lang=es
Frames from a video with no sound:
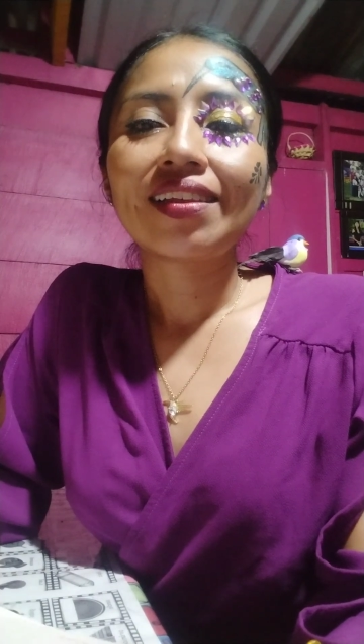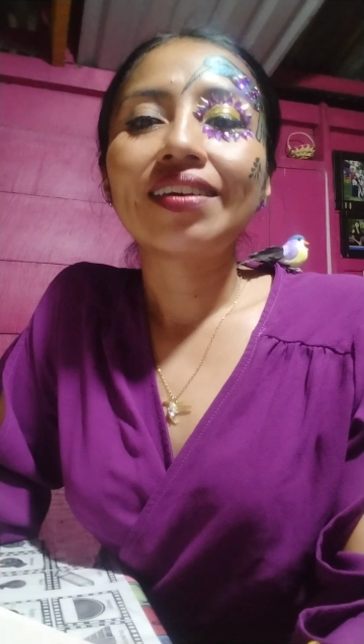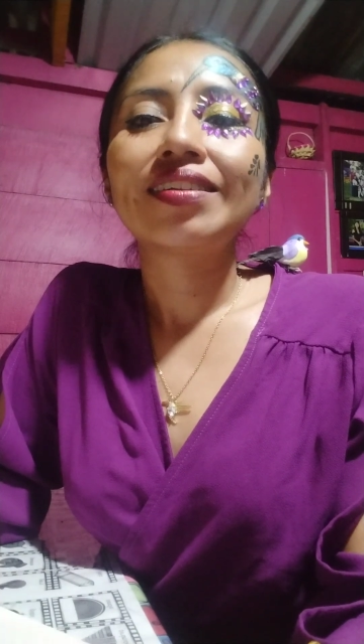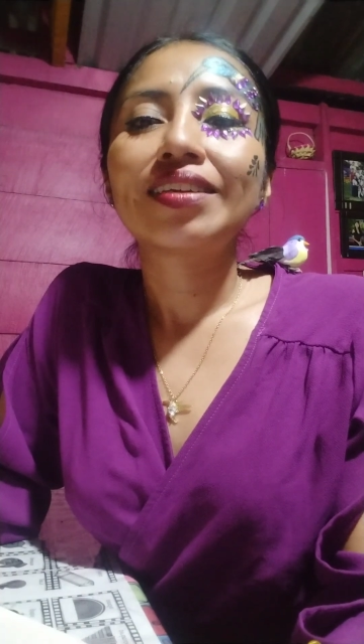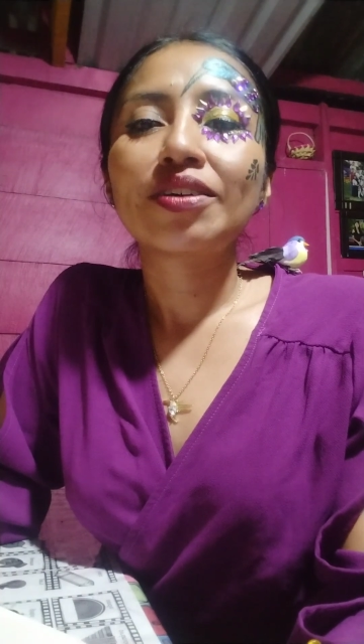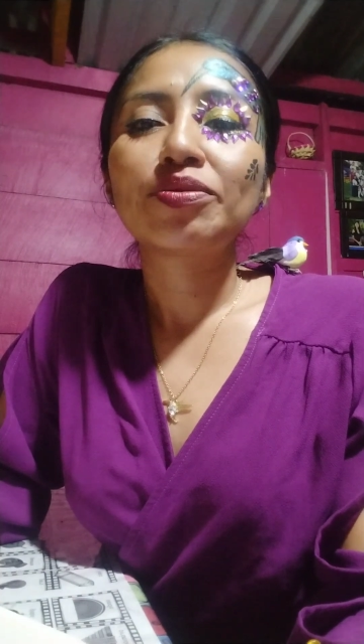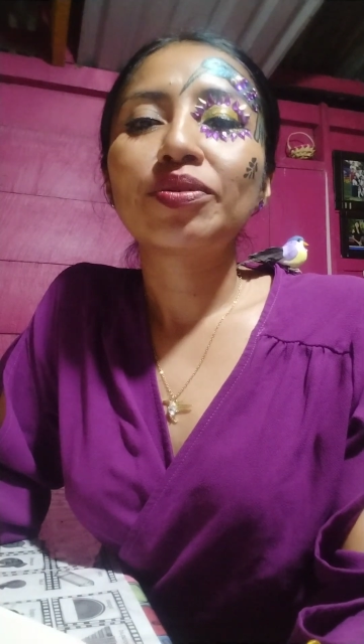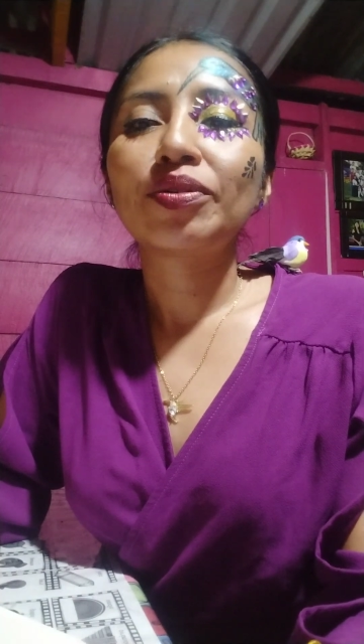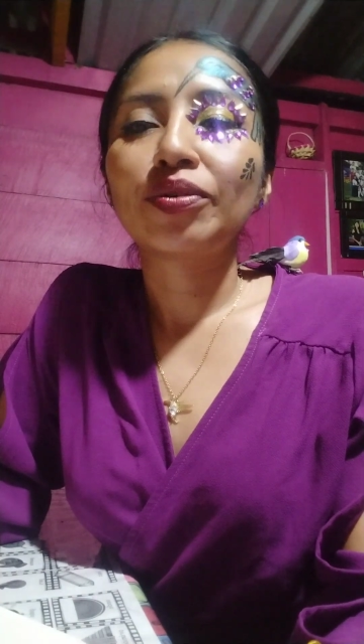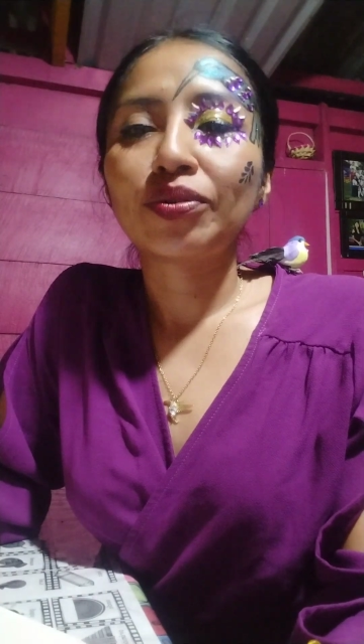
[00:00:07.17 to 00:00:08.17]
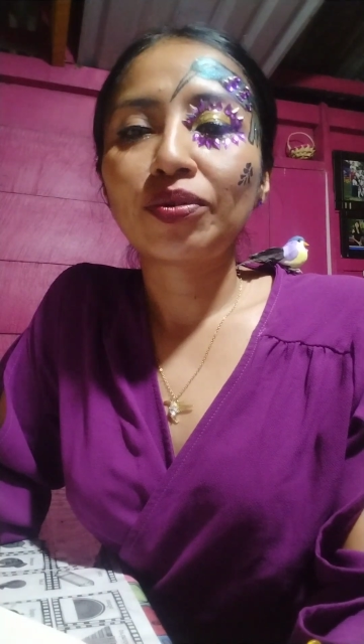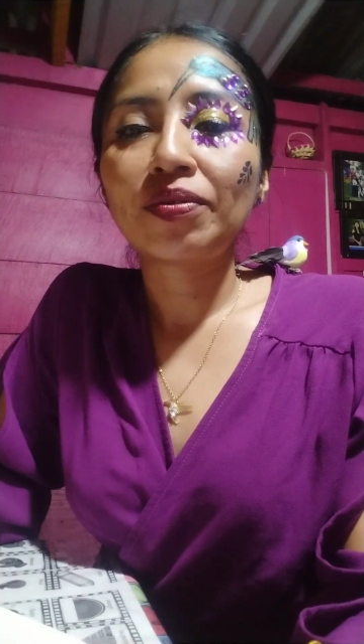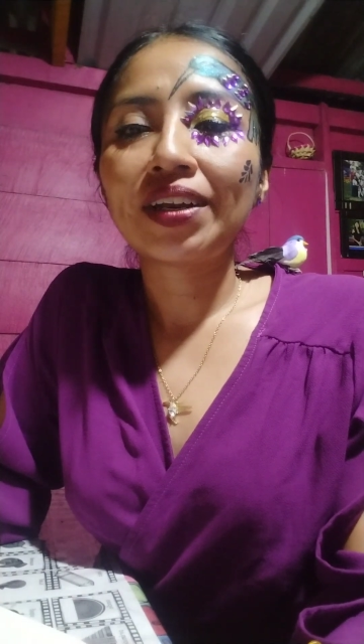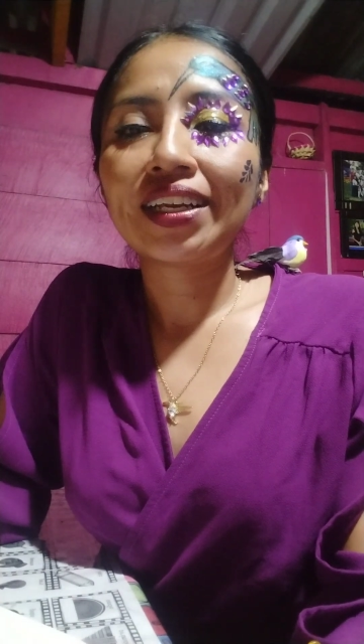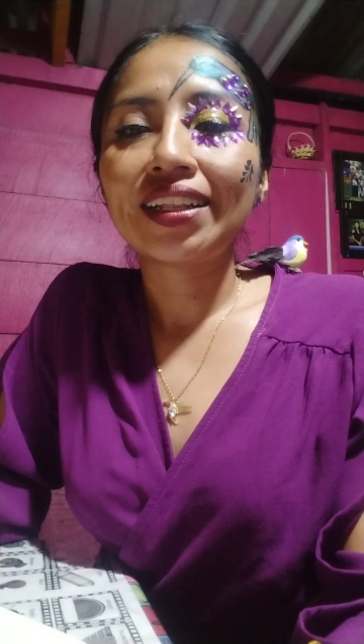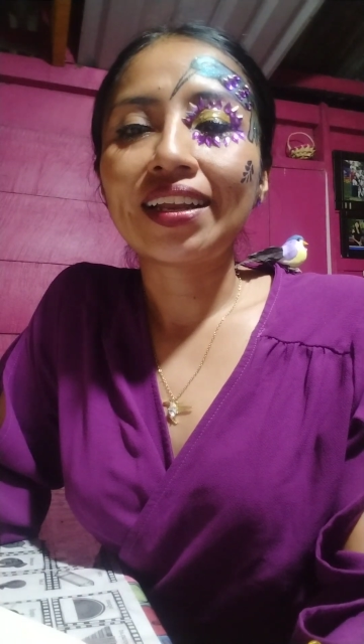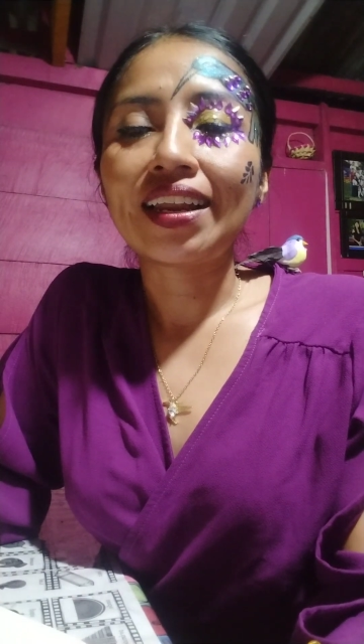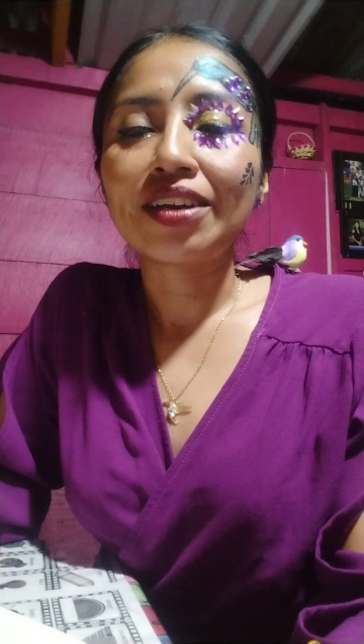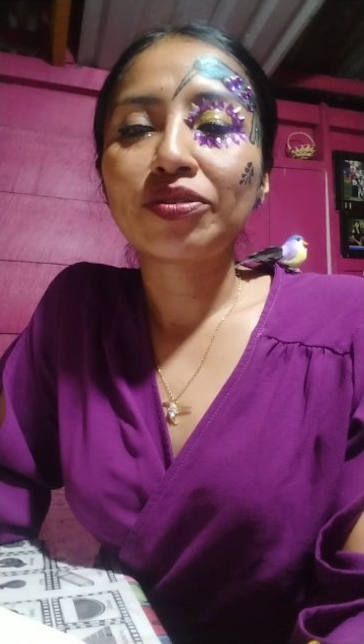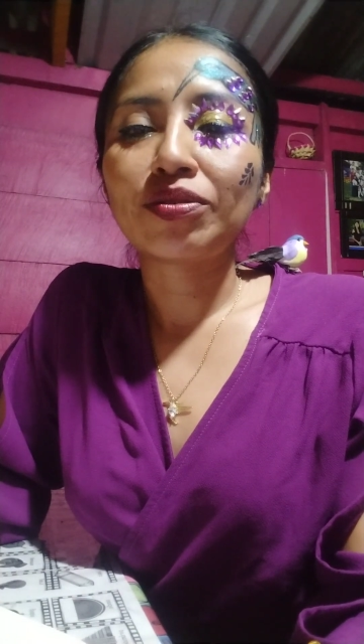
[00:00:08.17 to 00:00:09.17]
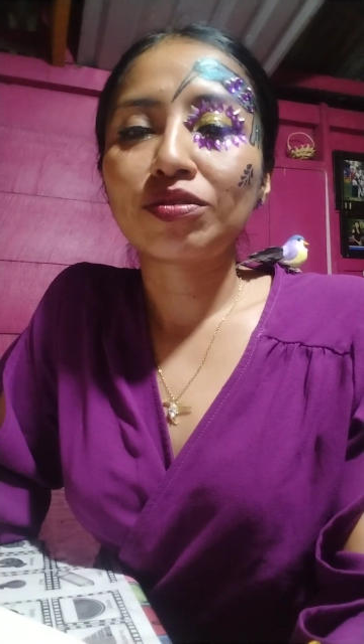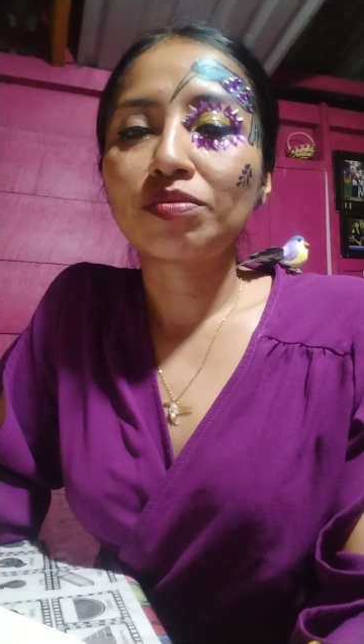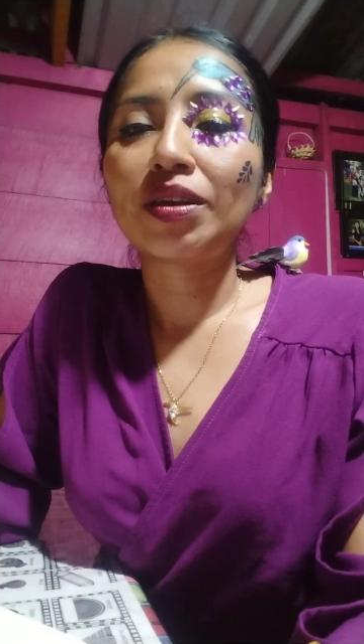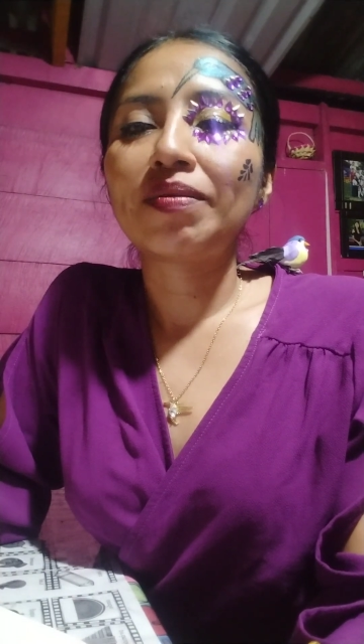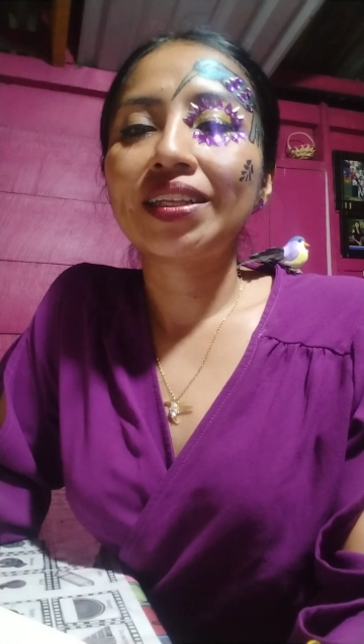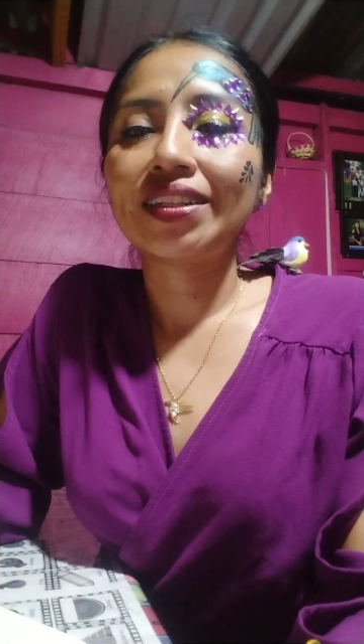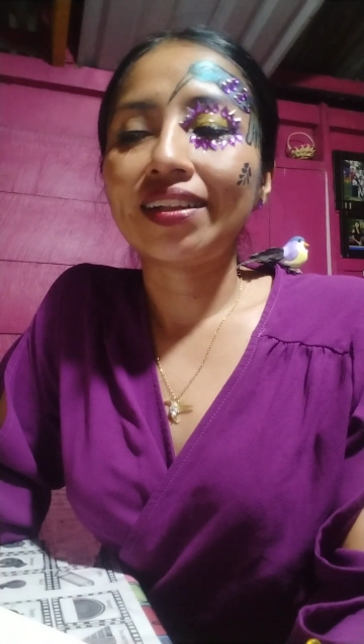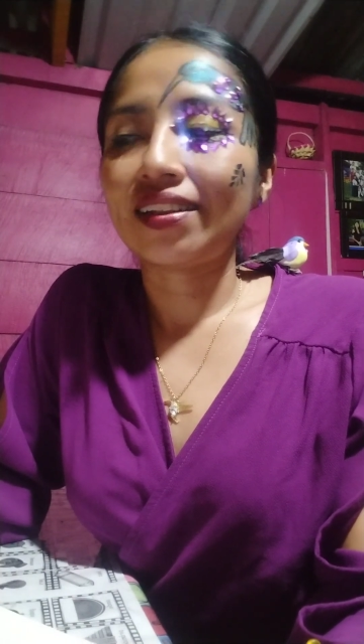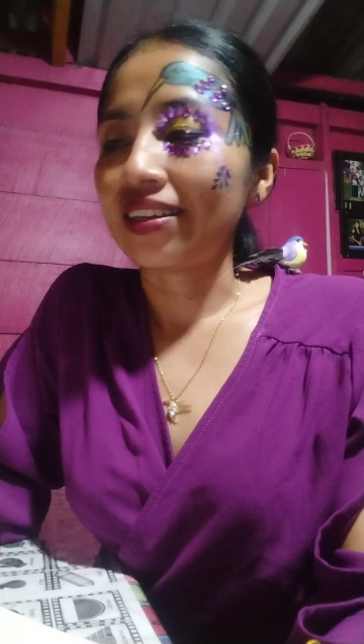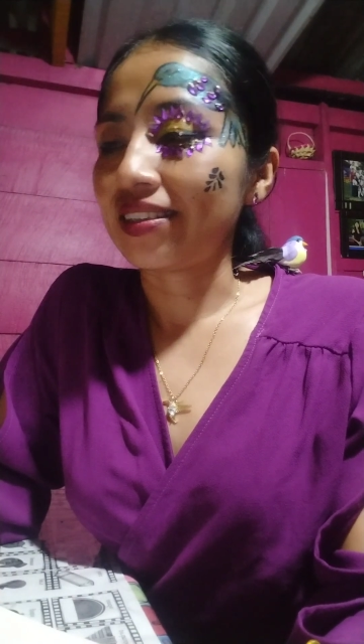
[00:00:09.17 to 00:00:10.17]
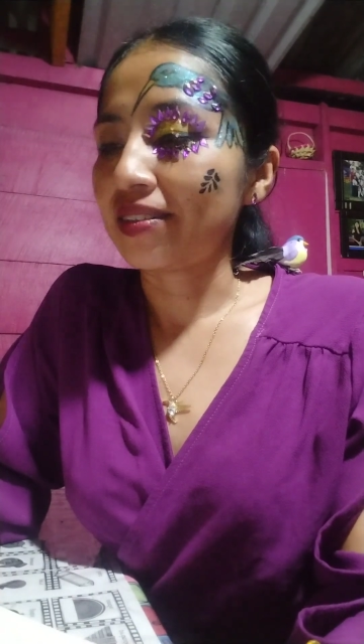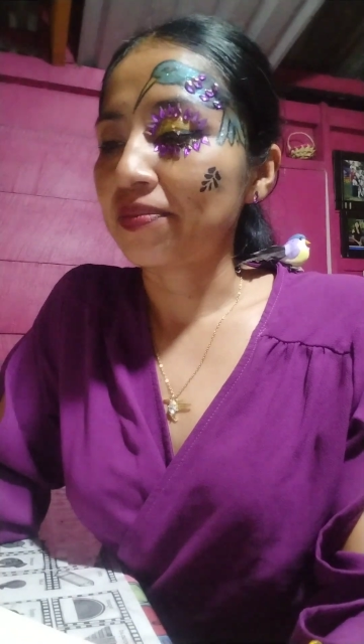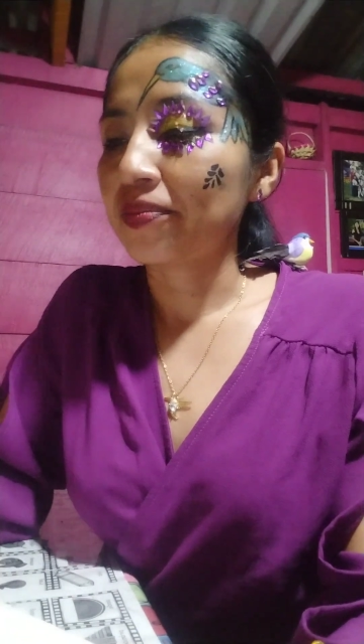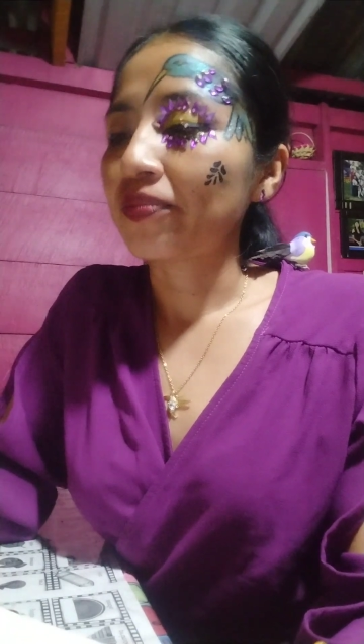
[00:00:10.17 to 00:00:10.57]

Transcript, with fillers: 31 de octubre del año 2023.